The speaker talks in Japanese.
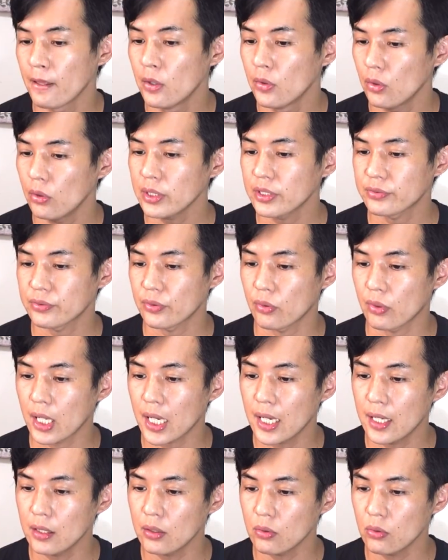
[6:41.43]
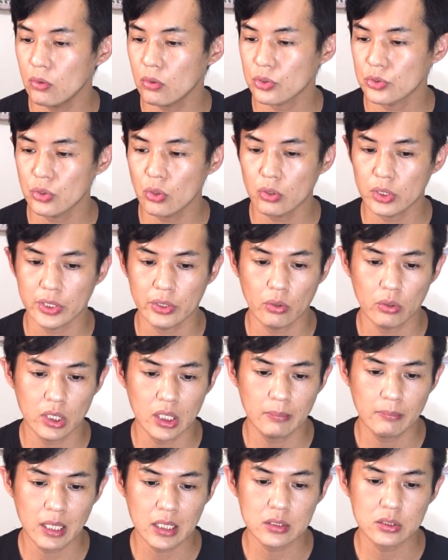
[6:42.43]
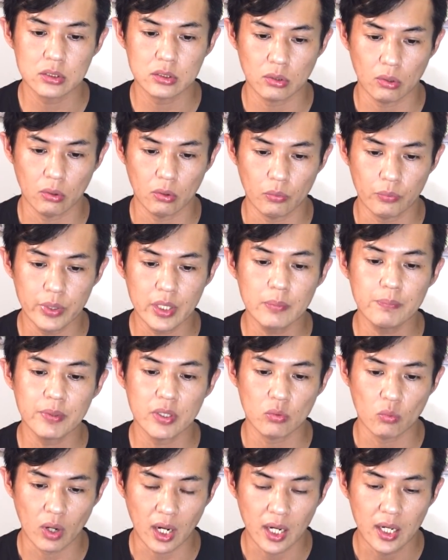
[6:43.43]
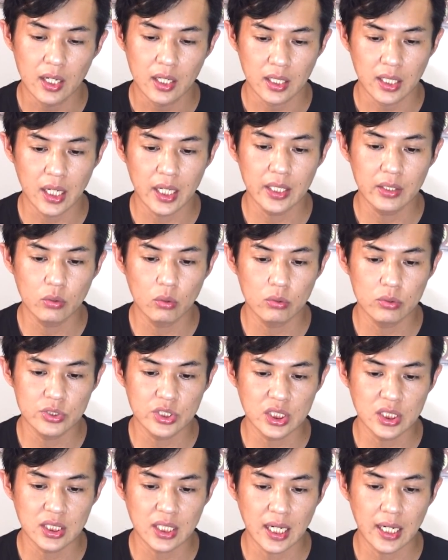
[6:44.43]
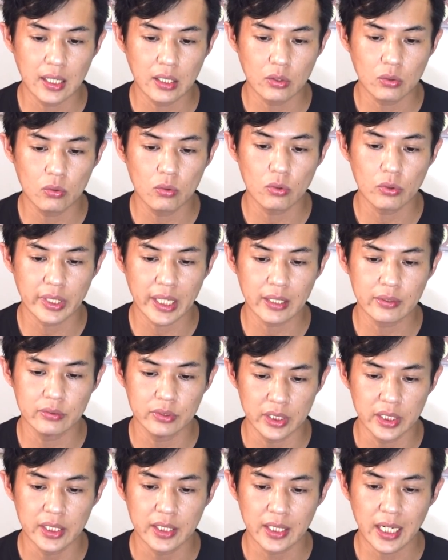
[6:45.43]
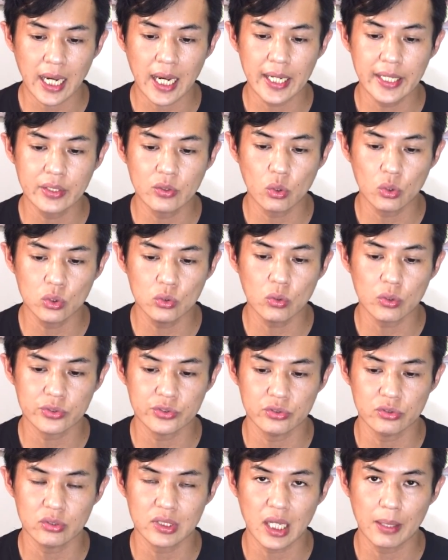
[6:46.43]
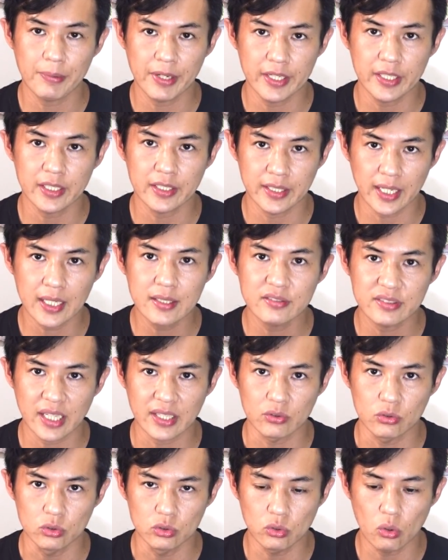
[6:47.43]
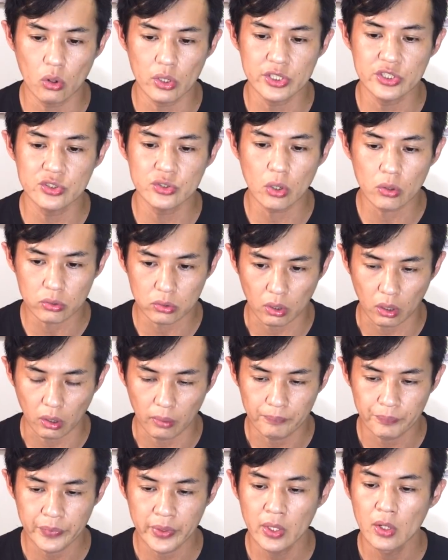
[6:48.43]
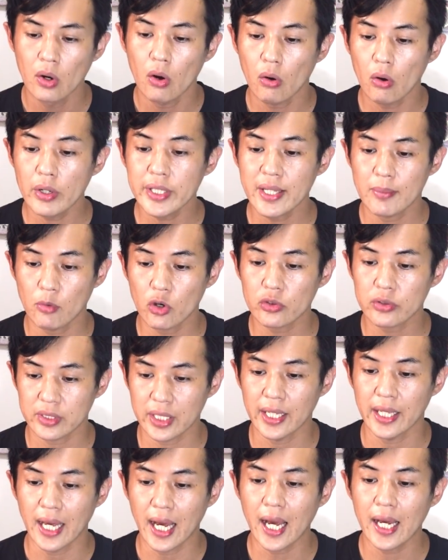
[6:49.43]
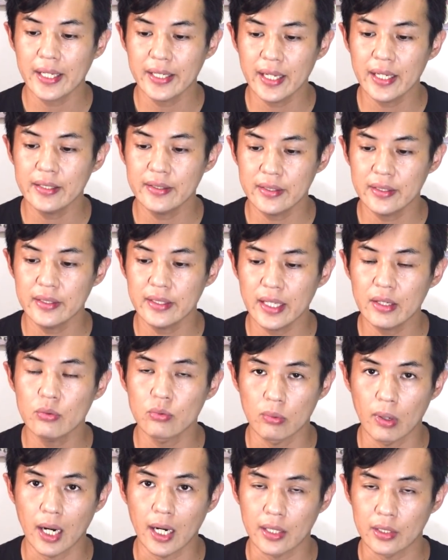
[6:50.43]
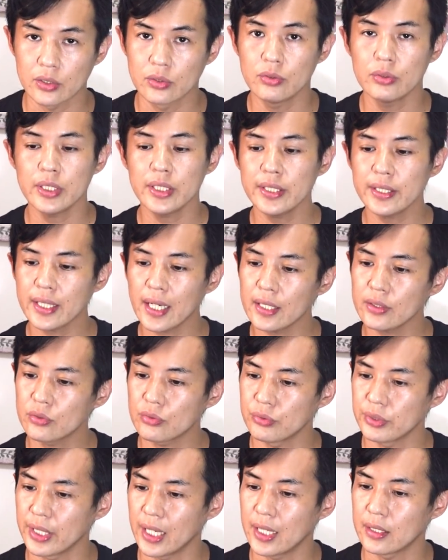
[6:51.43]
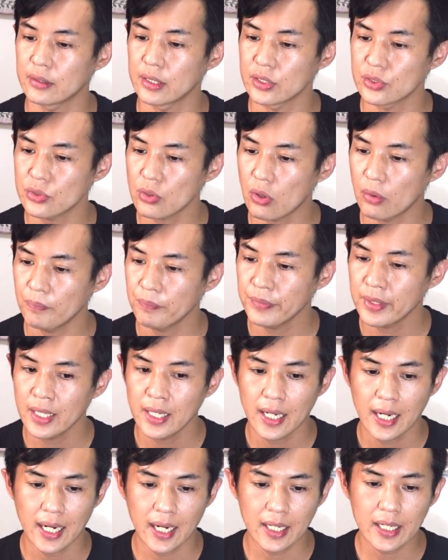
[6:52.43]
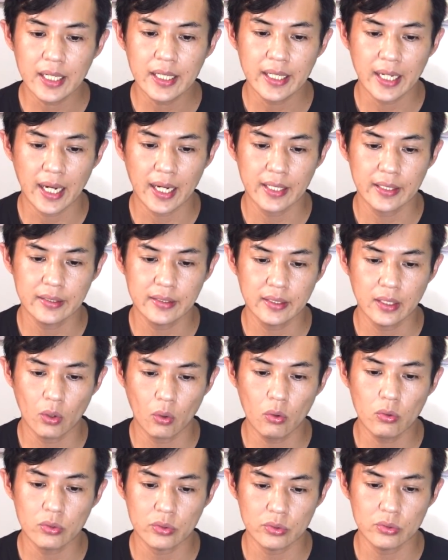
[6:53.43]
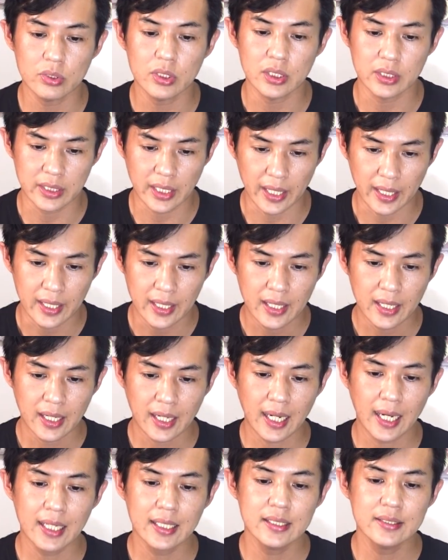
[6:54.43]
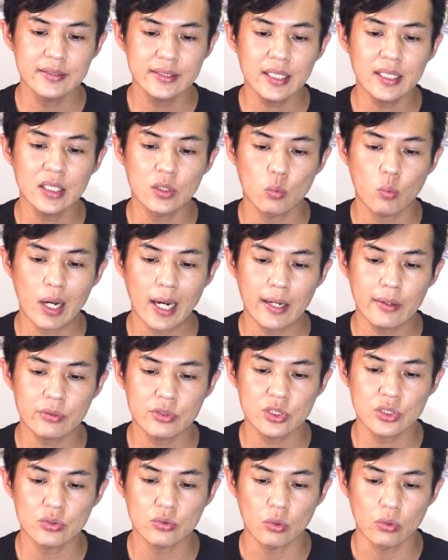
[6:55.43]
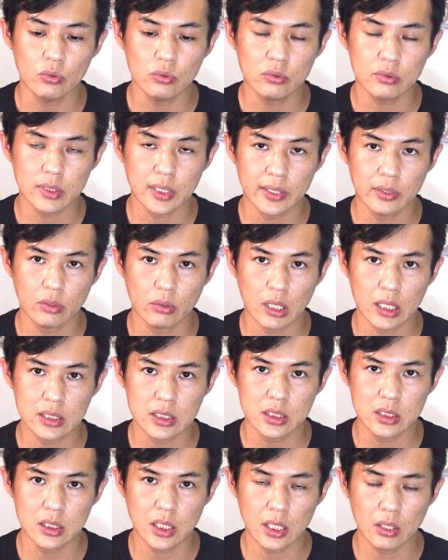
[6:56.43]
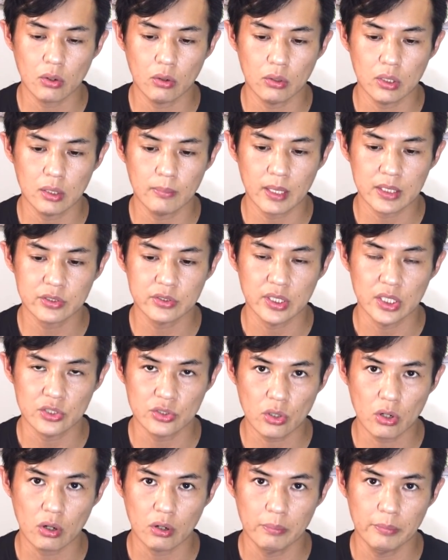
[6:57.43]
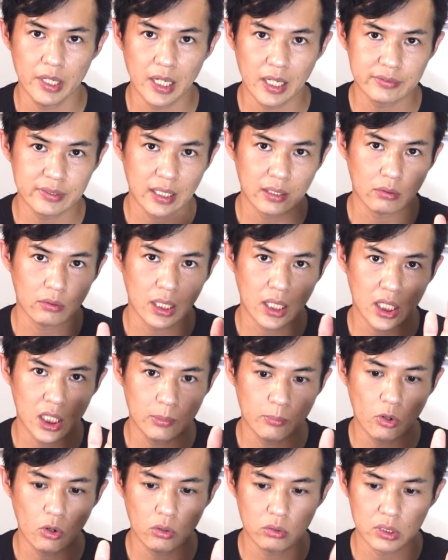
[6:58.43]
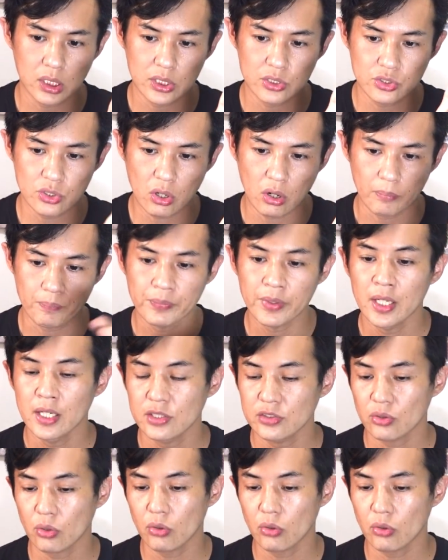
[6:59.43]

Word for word: これでその観光省によりますと、フィリピンは外国人観光客に開国をするために現在動いちょるとほいでもって IATF はグリーンカントリーあるでしょう。あれに入っておる国で完全にワクチンを打った人たちっておりますでしょう。皆さんの中にもおるでしょう。そ